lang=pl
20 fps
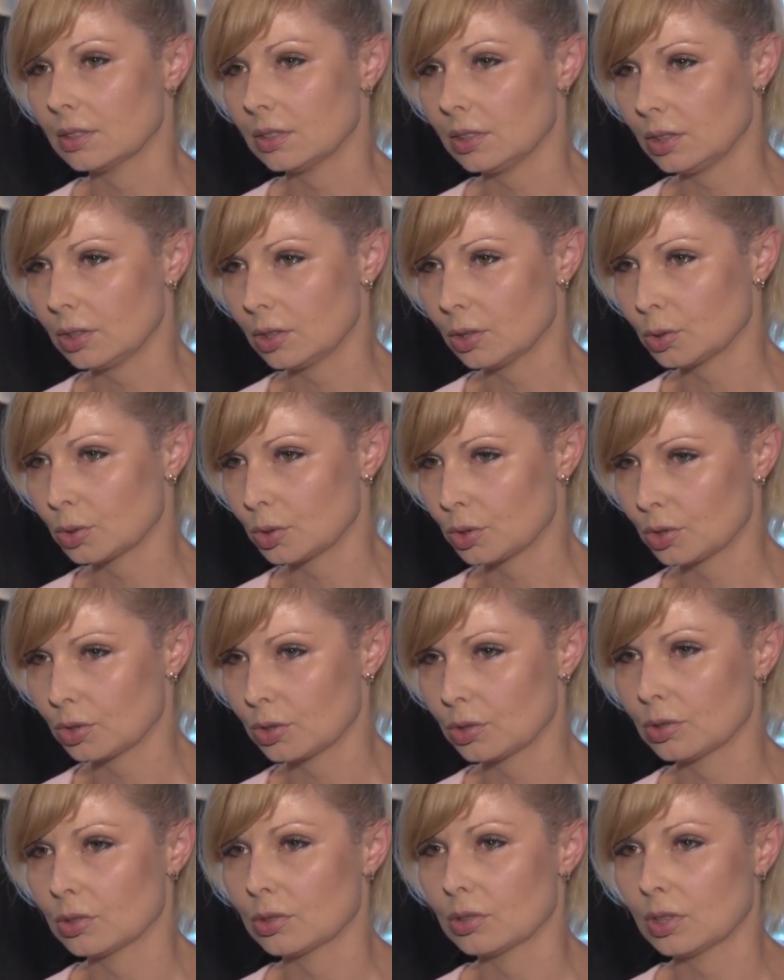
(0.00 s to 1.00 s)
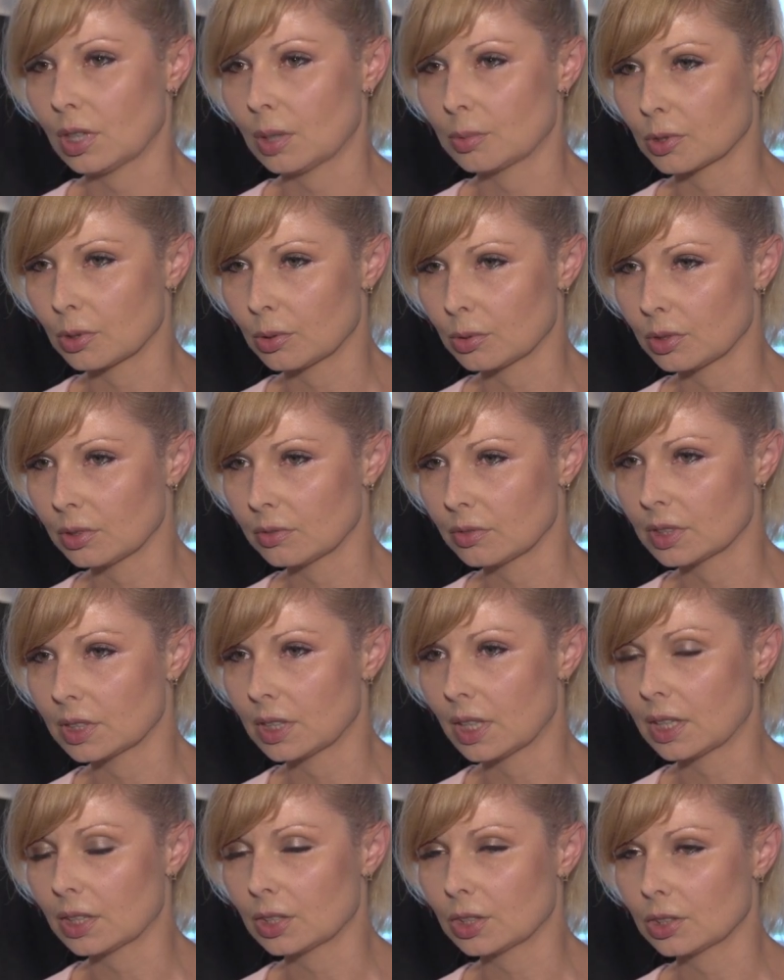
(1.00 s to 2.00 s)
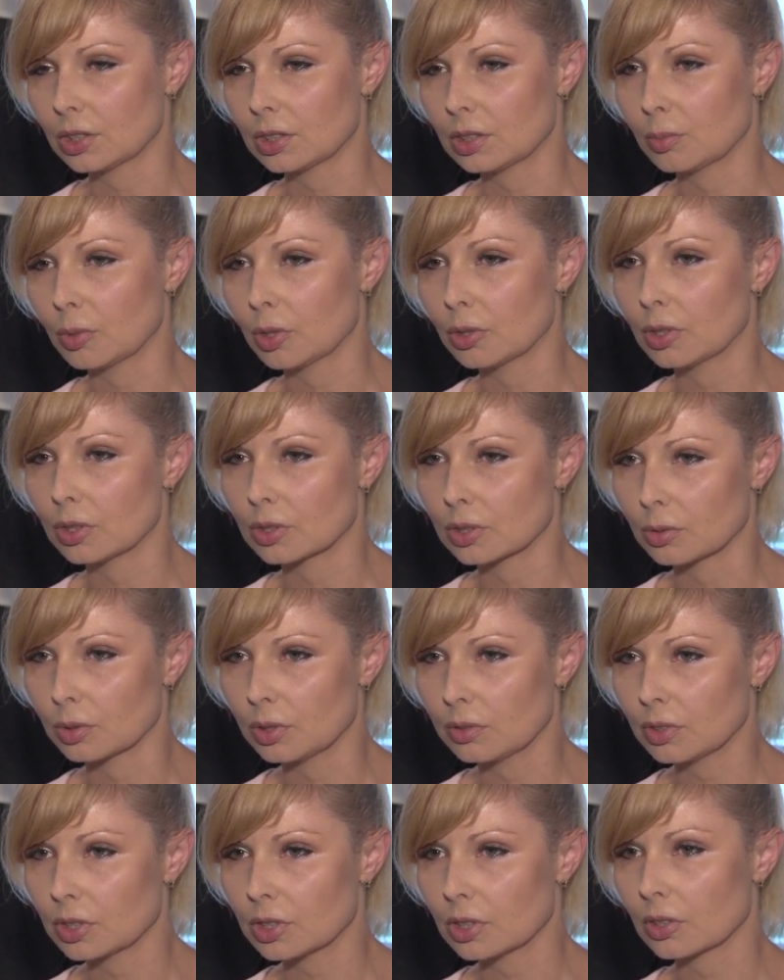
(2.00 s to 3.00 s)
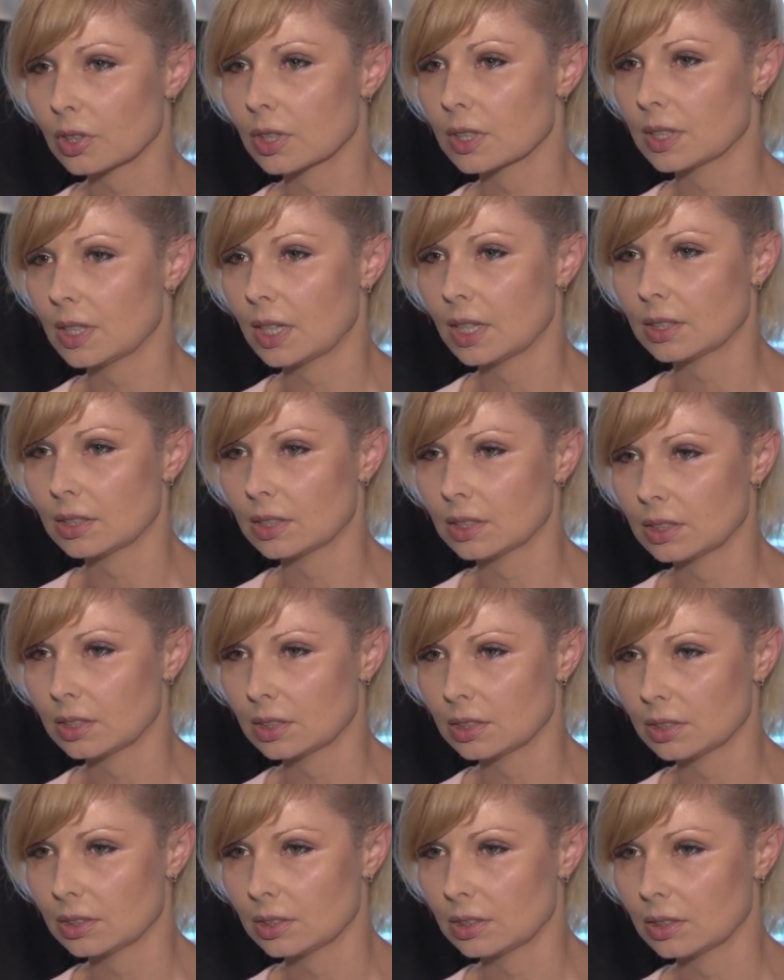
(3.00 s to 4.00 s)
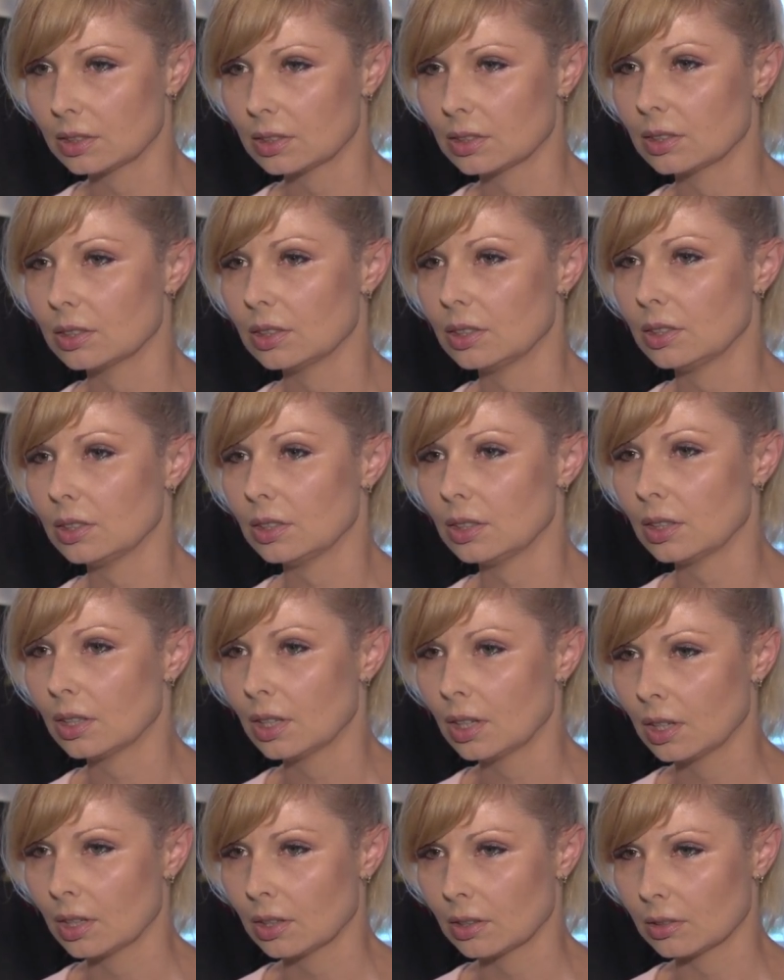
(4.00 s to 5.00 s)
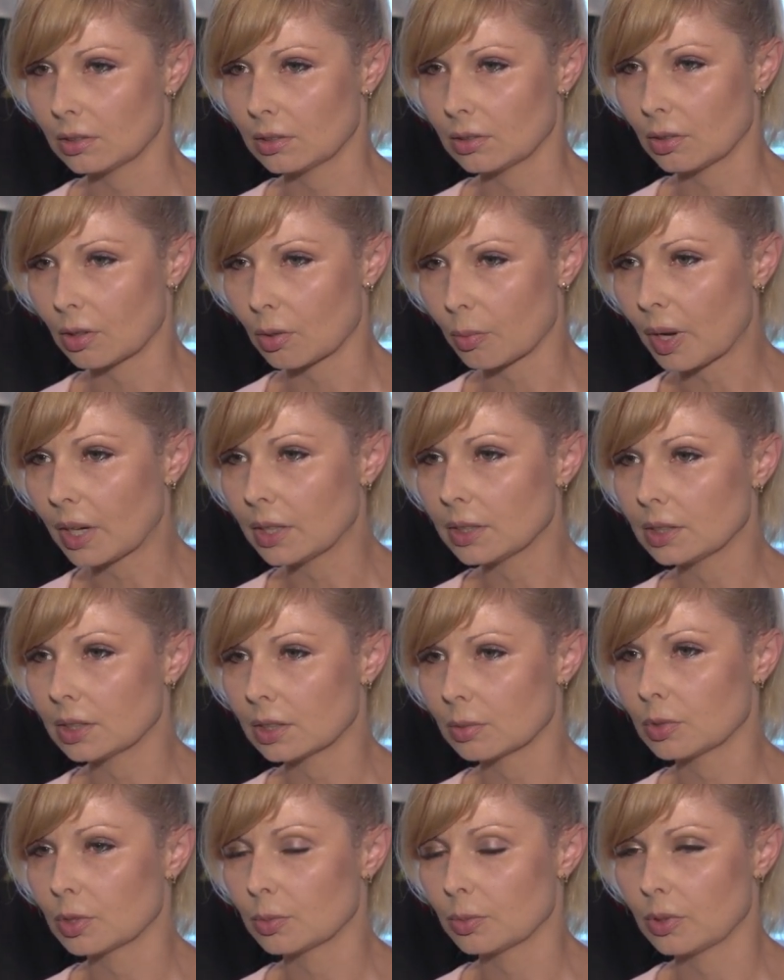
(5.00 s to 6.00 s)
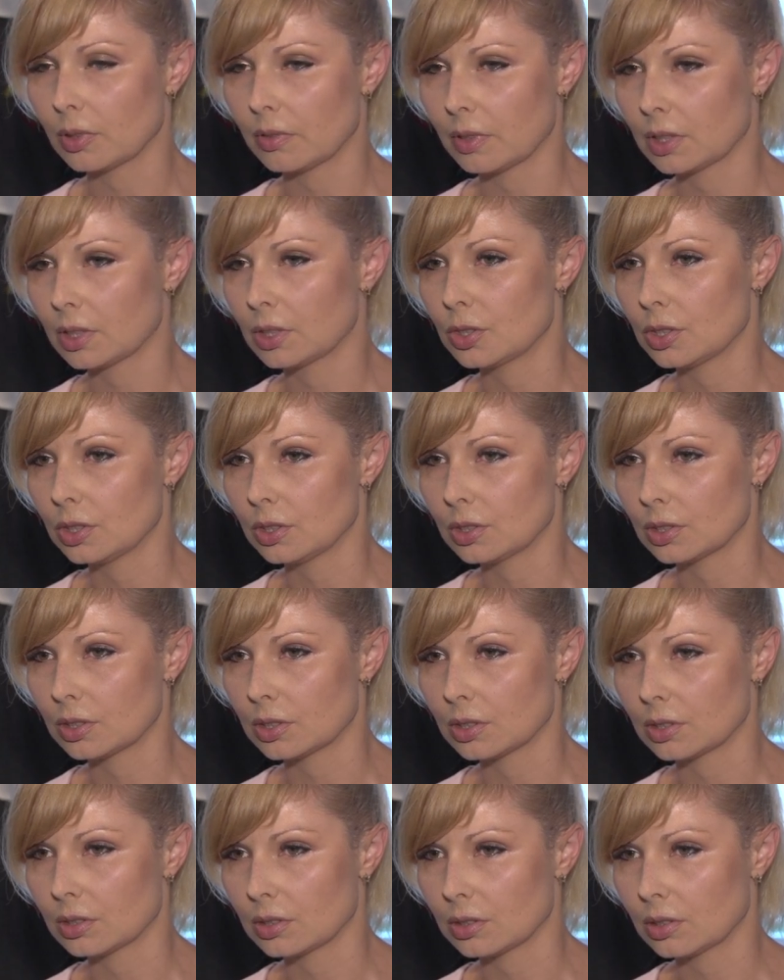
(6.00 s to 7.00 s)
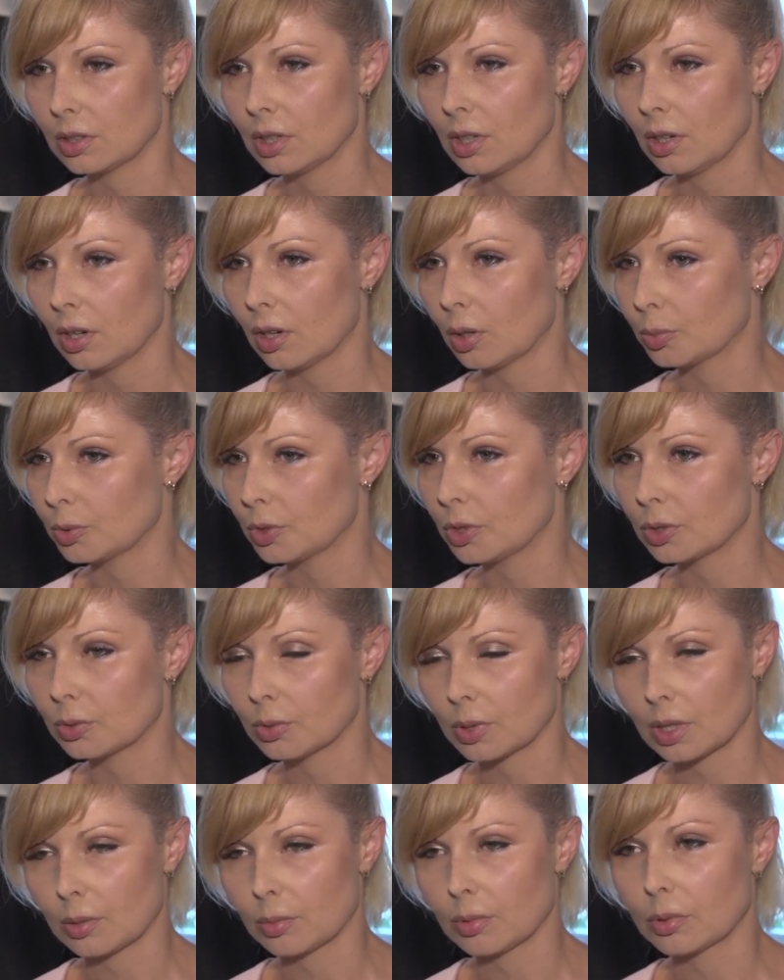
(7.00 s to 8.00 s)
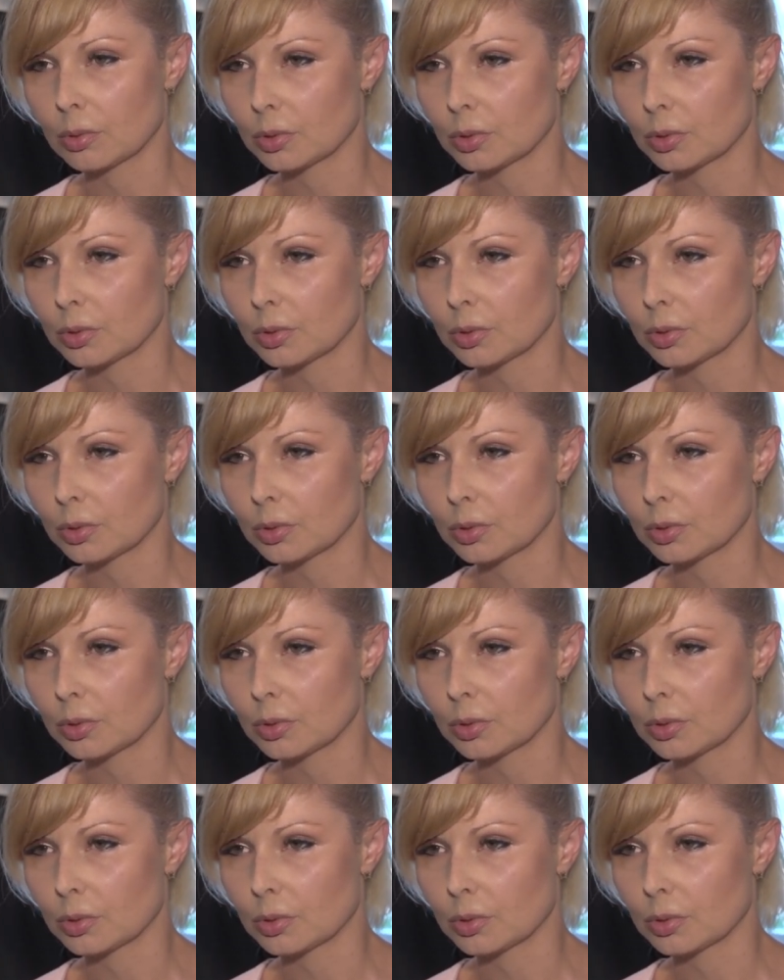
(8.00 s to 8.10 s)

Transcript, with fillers: i to już absolutnie wystarczy. Modne są i wysokie stany, i normalnie jakby zbudowane dżinsy obcisłe albo